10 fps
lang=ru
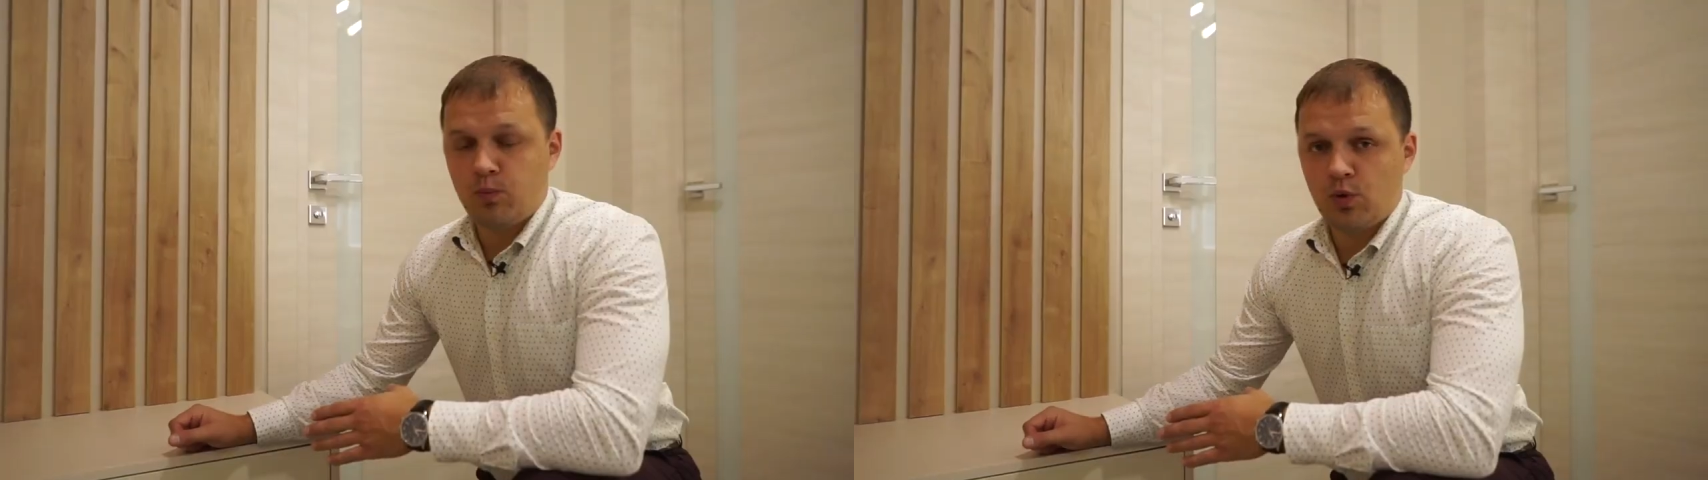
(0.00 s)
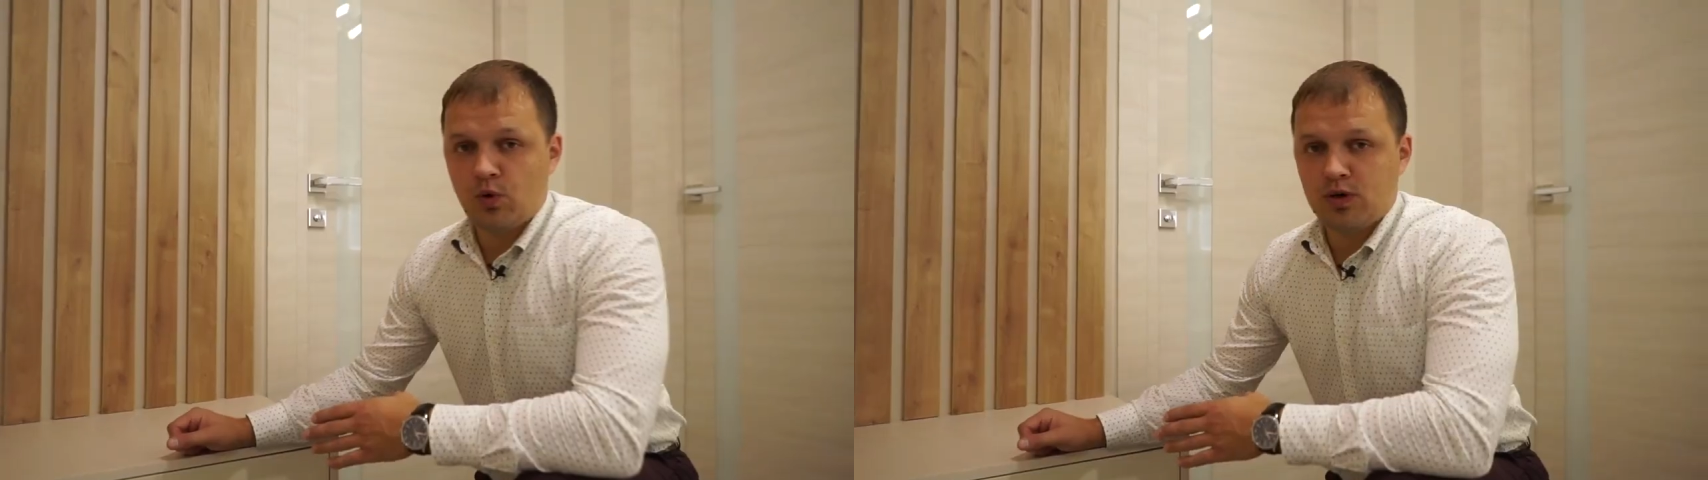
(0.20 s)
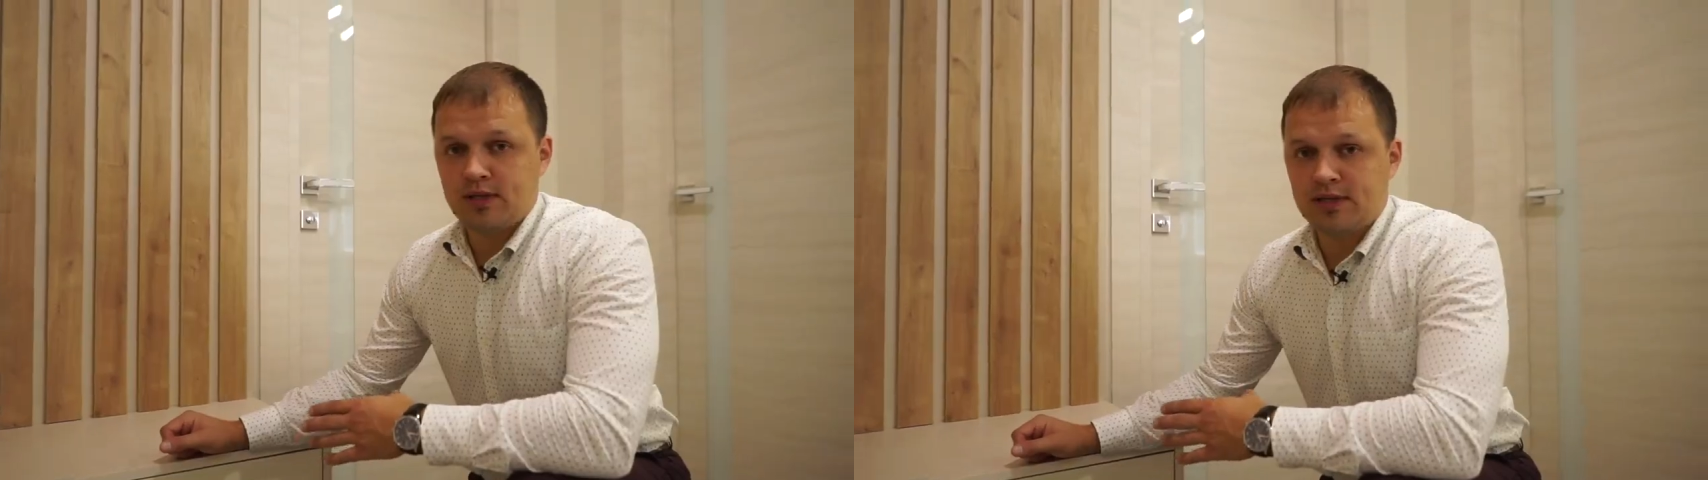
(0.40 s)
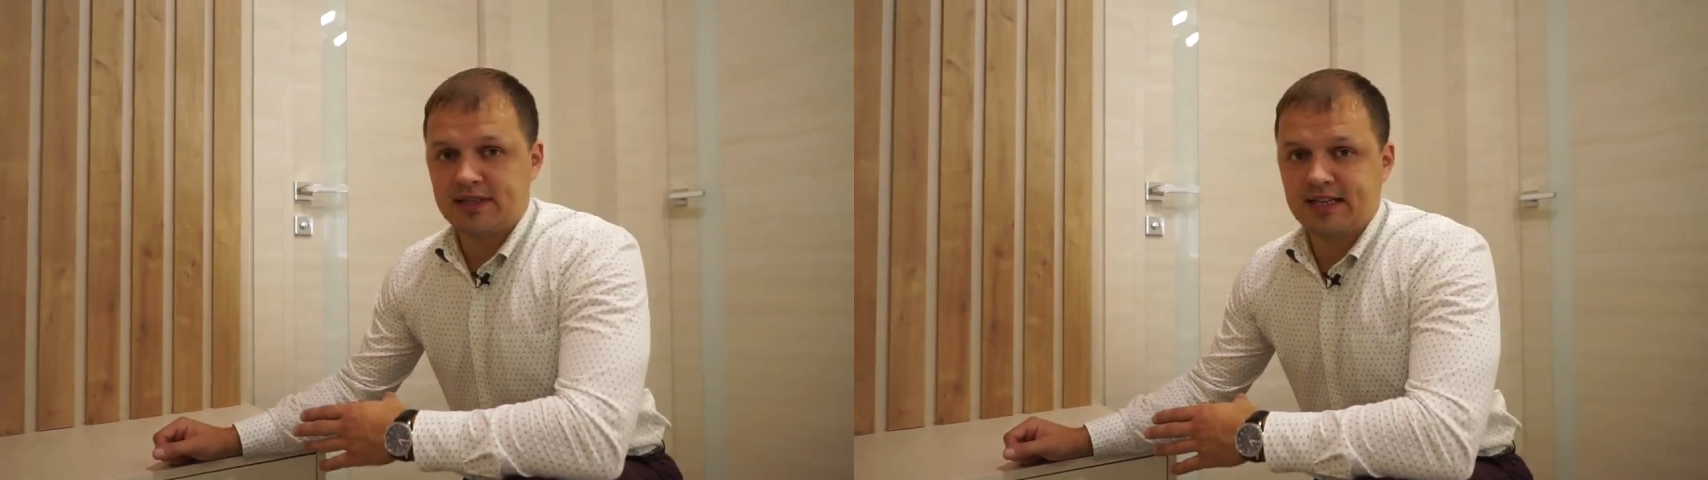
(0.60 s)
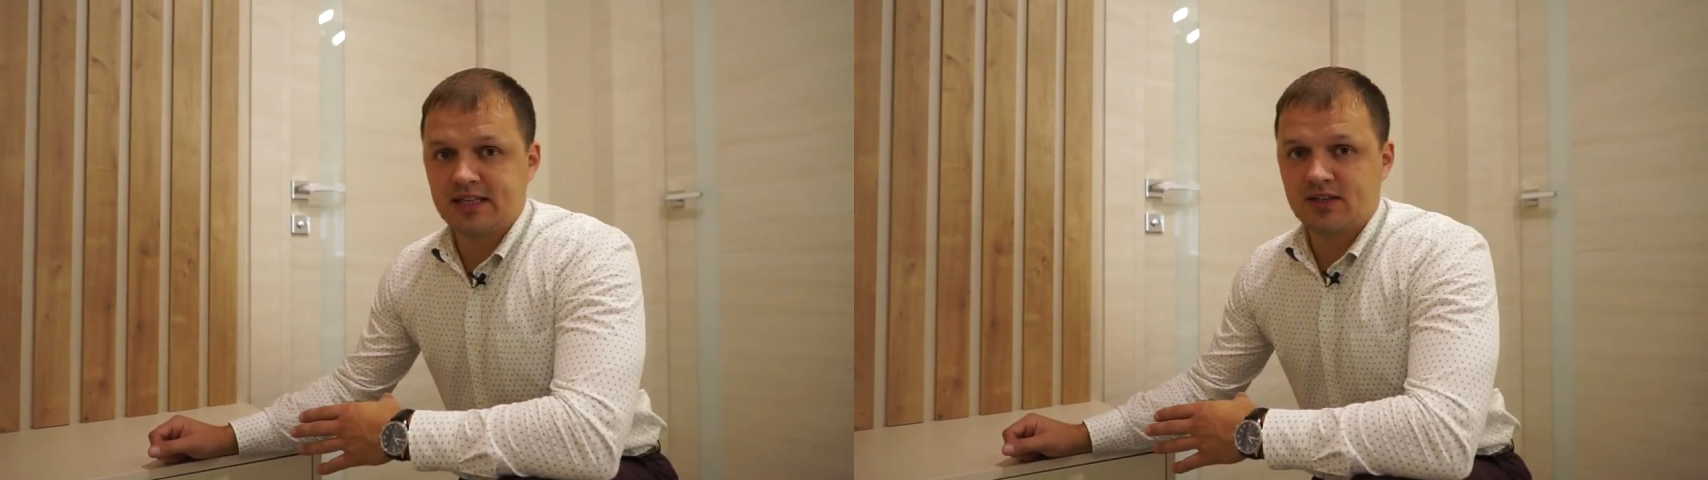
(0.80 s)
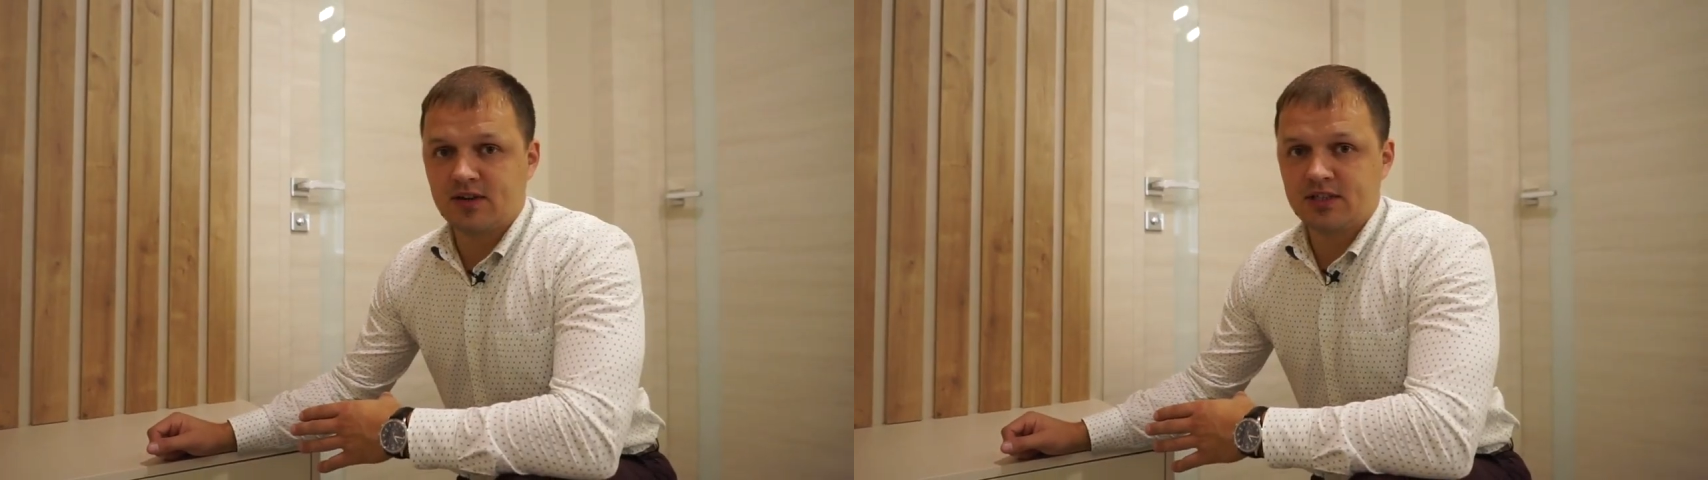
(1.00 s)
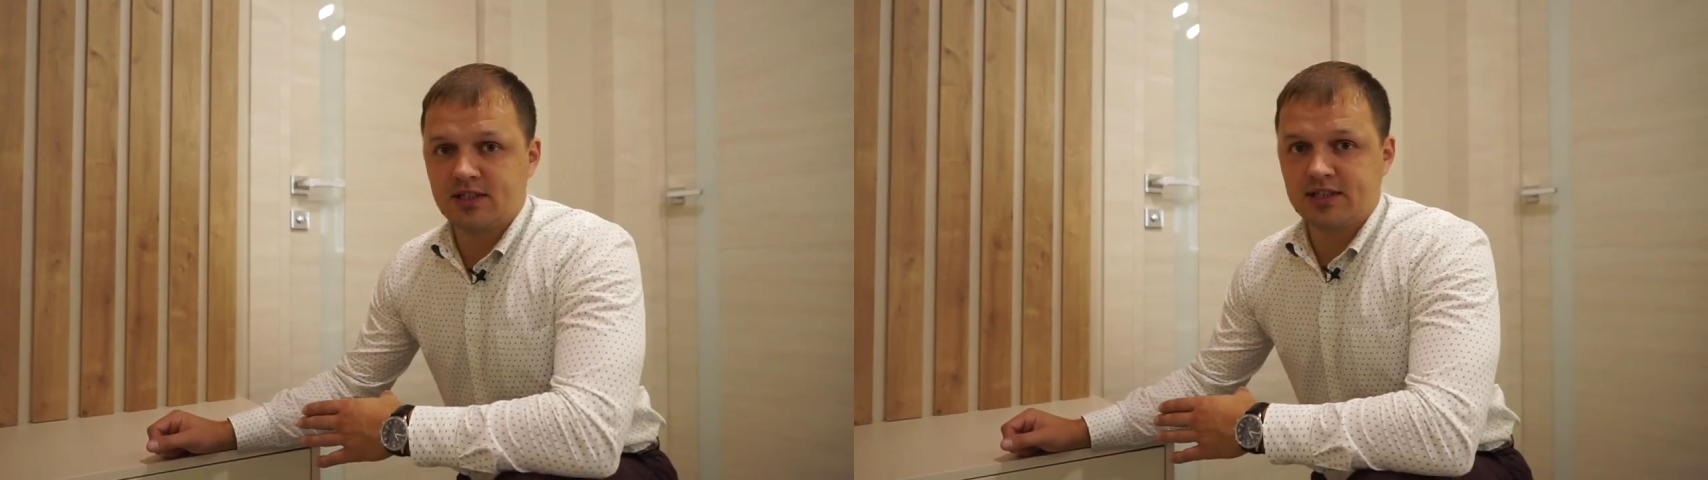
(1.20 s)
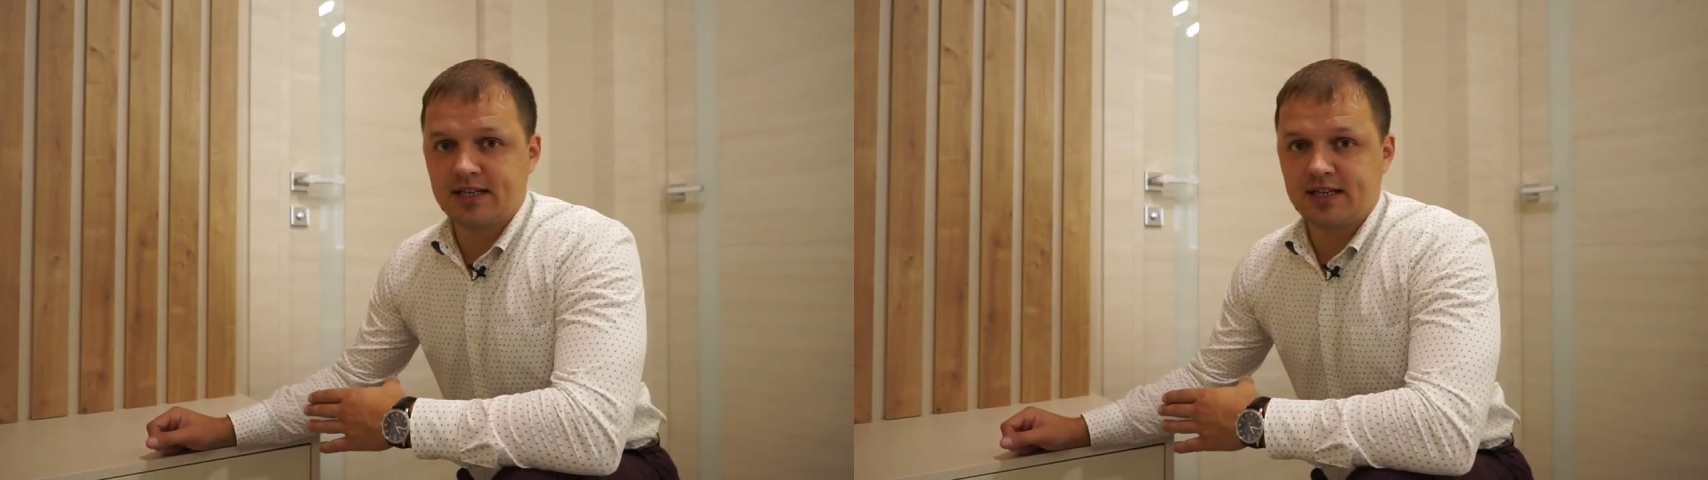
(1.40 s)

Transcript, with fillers: По данной квартире,